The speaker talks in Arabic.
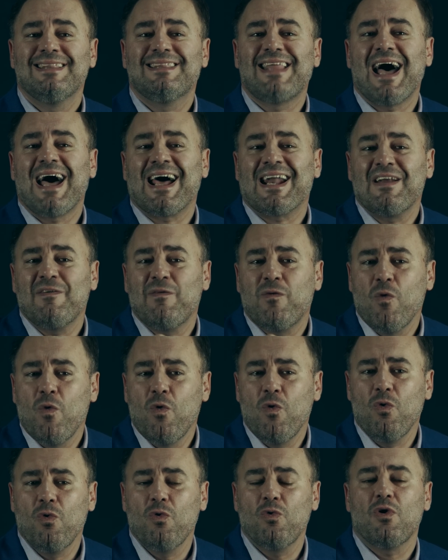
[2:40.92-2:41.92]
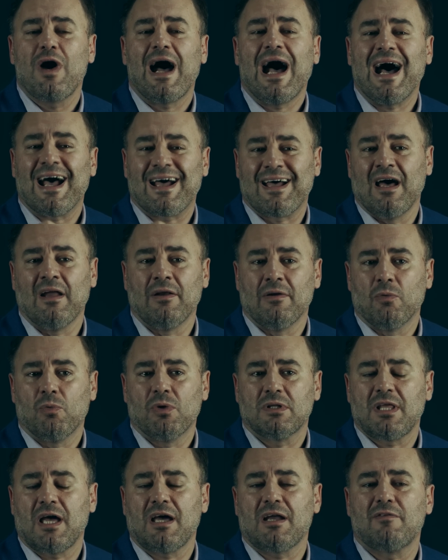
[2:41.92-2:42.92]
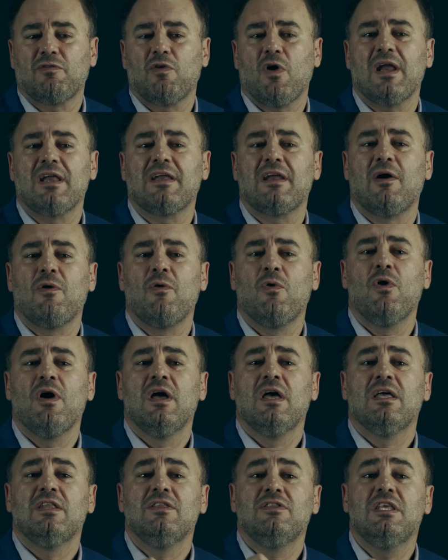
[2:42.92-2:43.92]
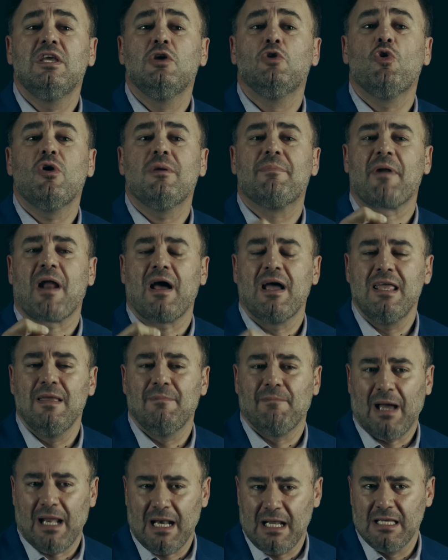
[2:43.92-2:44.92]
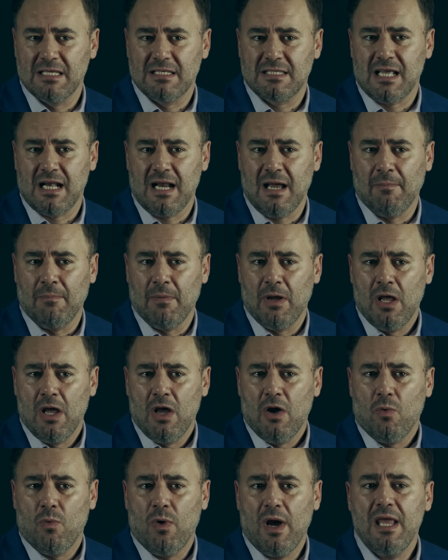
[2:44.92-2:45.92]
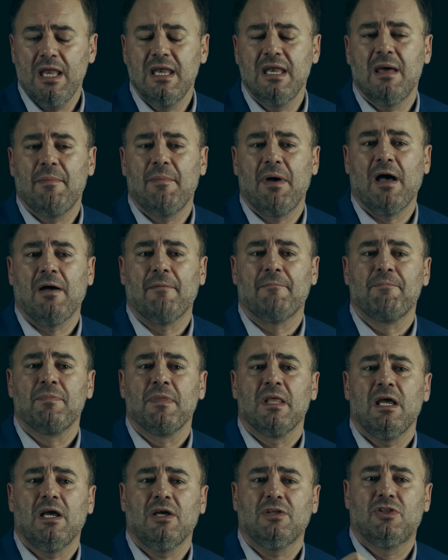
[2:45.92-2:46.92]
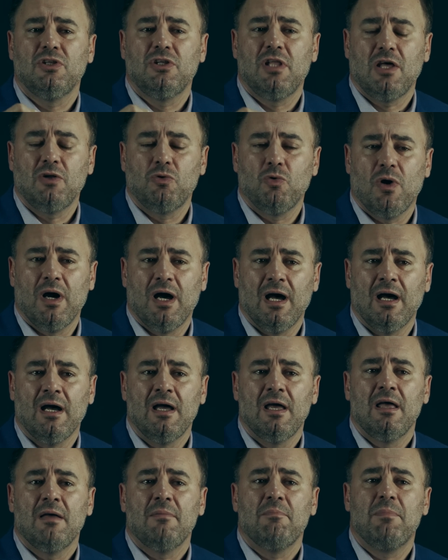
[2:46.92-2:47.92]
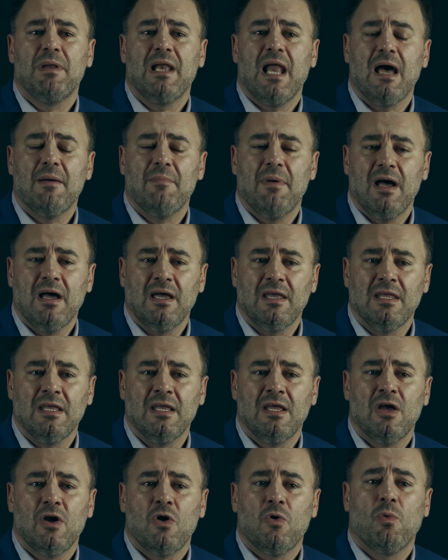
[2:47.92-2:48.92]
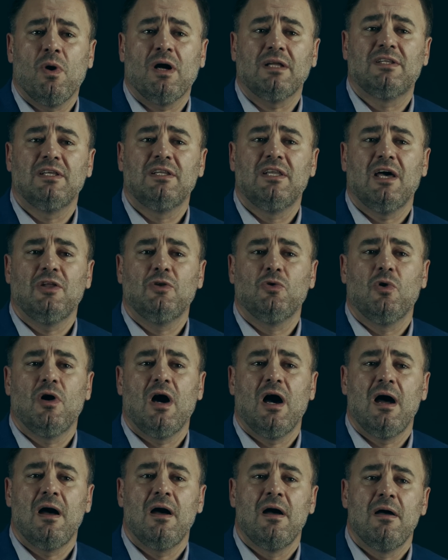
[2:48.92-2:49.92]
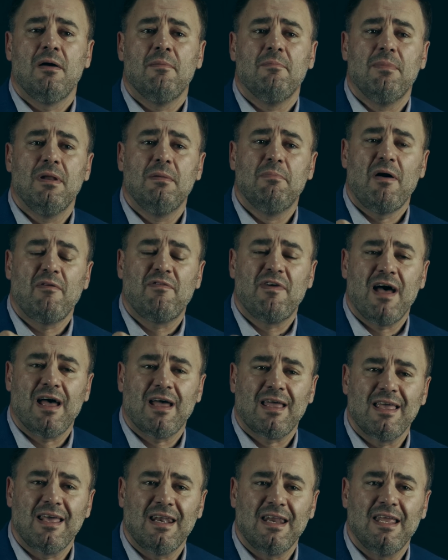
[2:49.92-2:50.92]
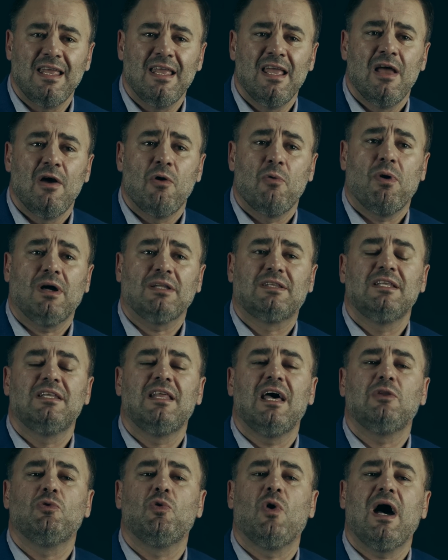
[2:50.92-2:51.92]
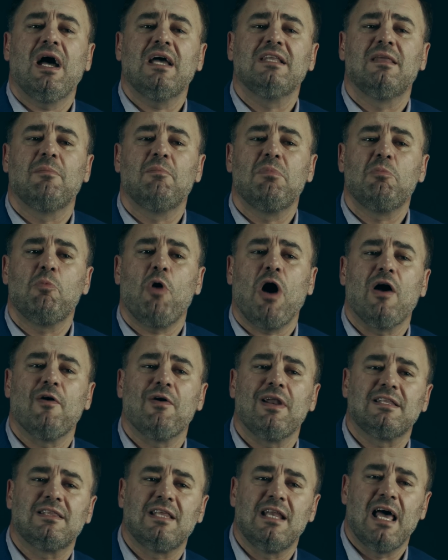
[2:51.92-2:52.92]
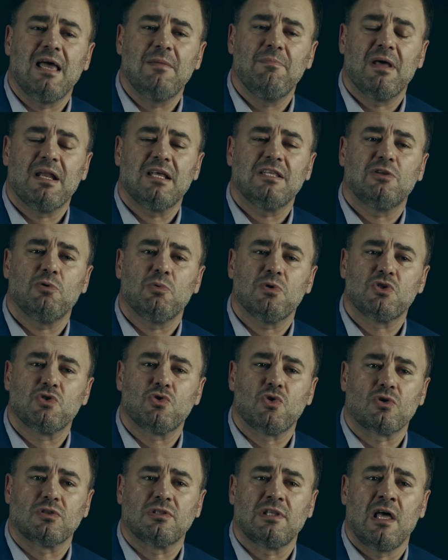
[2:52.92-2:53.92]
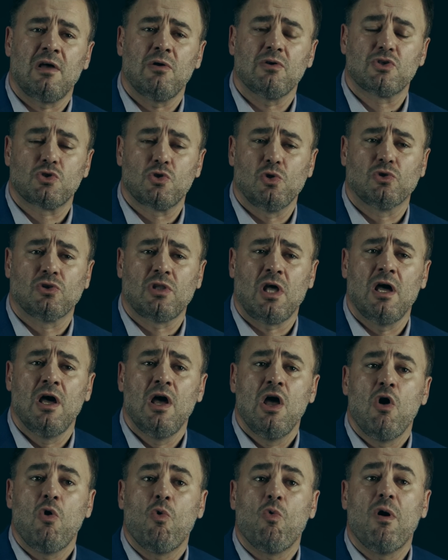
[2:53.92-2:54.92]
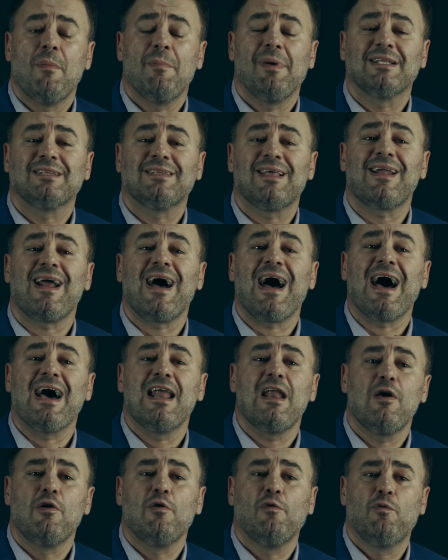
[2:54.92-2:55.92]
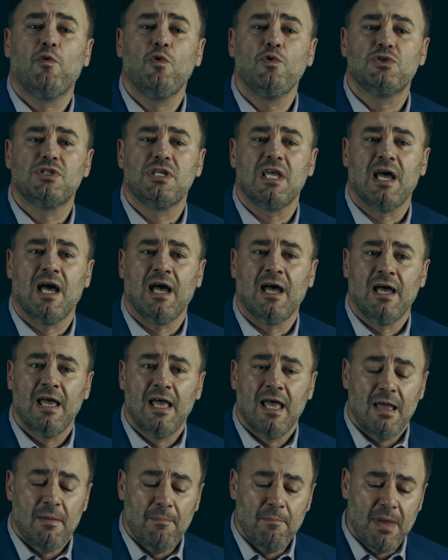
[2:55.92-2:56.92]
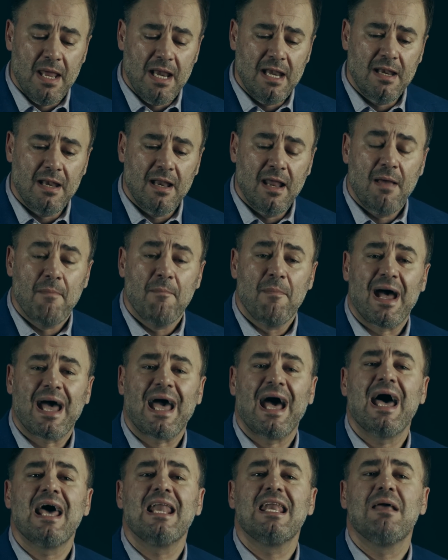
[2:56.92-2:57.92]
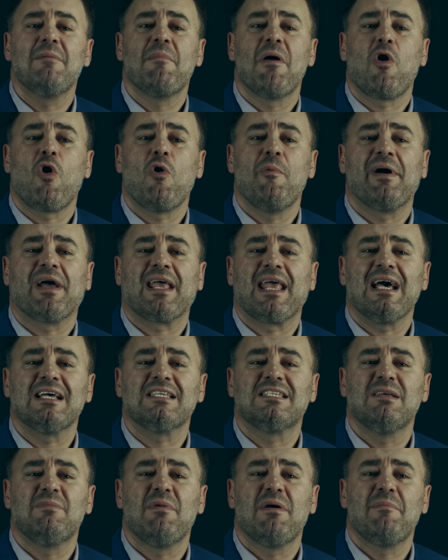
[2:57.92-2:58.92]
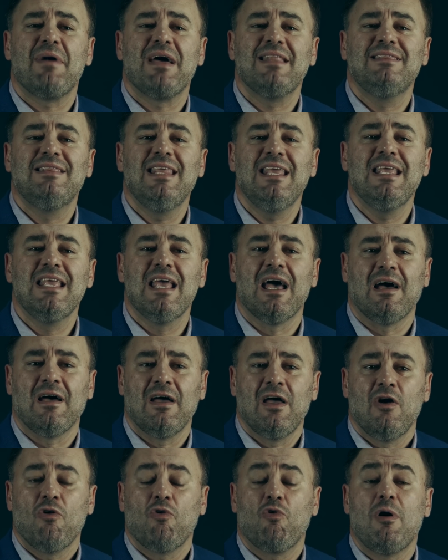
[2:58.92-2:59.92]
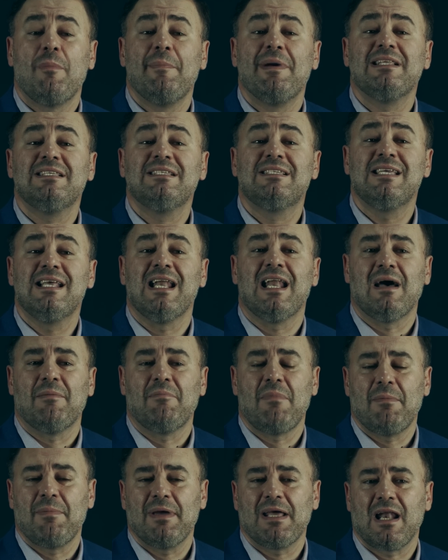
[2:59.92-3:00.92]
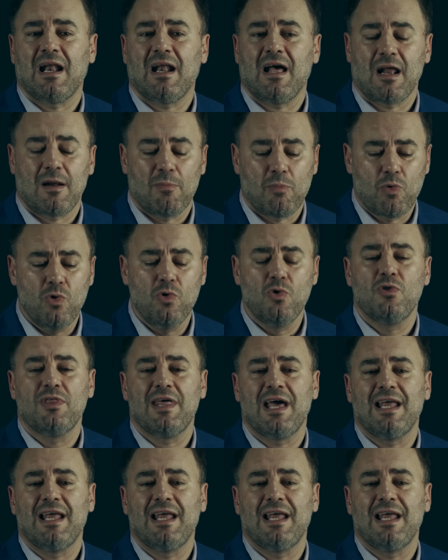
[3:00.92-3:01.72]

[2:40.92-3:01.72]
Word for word: تعرفه حقا وتعرف انه دين ابراهيم عليه السلام وانما اعتدادها بالاباء واعتدادها بالمفاخر واعتدادها أيضا بمحاولة الهيمنة والسلطة السلطة وما طرأ على نفوسها من مغانم ومكاسب مادية ومنزلة ما بين العرب كل